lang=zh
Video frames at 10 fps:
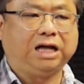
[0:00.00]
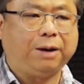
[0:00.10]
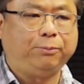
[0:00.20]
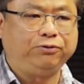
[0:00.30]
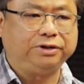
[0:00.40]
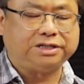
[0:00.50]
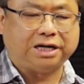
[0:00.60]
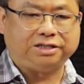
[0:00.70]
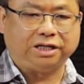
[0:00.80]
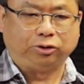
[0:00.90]
大部分
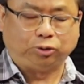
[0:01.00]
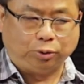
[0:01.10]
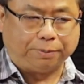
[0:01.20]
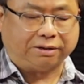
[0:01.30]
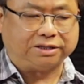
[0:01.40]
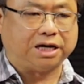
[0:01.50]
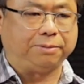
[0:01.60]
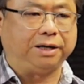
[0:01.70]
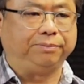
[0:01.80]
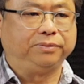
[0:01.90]
在这个图表的上
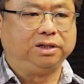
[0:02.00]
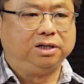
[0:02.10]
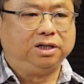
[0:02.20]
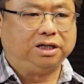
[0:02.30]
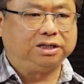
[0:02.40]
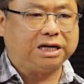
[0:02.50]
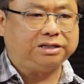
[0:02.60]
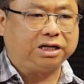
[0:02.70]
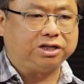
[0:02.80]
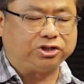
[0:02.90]
面。那在
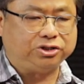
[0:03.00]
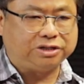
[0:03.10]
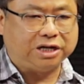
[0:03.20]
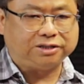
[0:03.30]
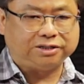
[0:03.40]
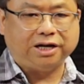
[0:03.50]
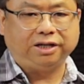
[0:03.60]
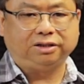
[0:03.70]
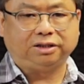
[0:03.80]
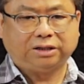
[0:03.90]
这个时间
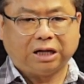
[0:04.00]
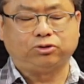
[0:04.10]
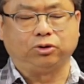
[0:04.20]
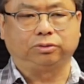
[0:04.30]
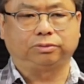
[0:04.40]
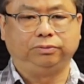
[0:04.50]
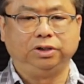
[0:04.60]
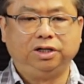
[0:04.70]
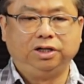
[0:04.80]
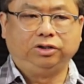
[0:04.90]
线的当中，
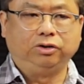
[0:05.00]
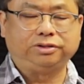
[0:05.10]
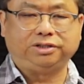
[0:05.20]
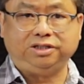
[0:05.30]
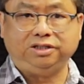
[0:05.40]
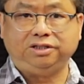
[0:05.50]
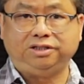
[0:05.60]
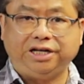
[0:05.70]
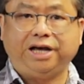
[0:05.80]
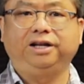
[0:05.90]
有几
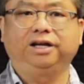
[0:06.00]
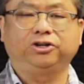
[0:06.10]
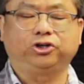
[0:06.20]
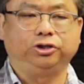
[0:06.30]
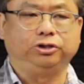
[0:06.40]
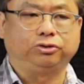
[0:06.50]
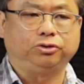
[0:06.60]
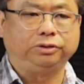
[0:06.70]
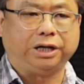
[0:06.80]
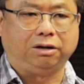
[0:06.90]
件呢是
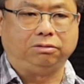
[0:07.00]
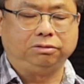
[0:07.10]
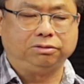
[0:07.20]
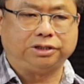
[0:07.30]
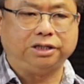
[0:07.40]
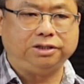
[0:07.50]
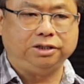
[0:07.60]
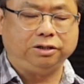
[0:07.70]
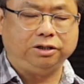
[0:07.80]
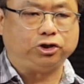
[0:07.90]
重要圣
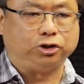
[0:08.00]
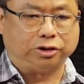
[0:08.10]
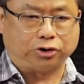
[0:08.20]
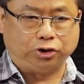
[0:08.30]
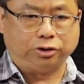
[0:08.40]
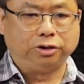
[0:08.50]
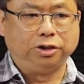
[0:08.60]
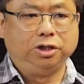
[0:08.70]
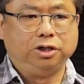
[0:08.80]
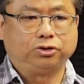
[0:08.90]
经历史的事。
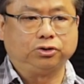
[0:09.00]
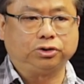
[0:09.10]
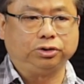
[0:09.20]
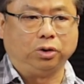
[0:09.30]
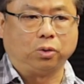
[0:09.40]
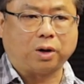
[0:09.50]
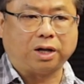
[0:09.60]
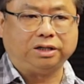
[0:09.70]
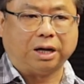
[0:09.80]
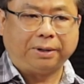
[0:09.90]
就是有
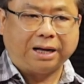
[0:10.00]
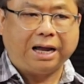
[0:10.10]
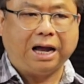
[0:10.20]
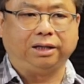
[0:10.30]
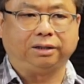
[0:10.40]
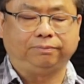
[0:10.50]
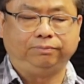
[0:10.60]
关亚伯拉罕